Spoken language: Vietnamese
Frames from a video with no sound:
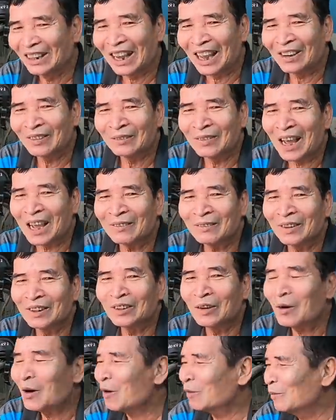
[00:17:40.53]
ngày hôm nay
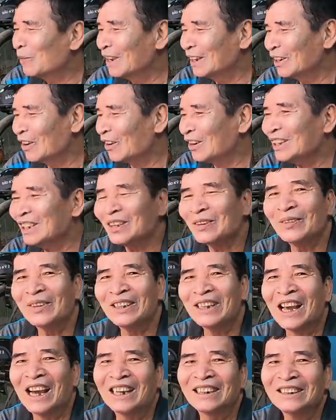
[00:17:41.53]
mình cũng không biết nói gì
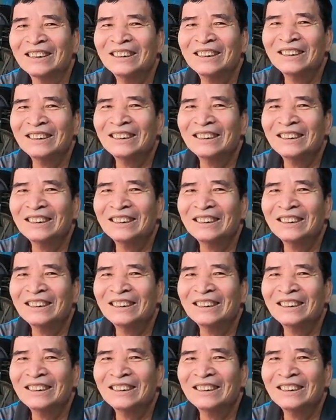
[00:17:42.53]
bây giờ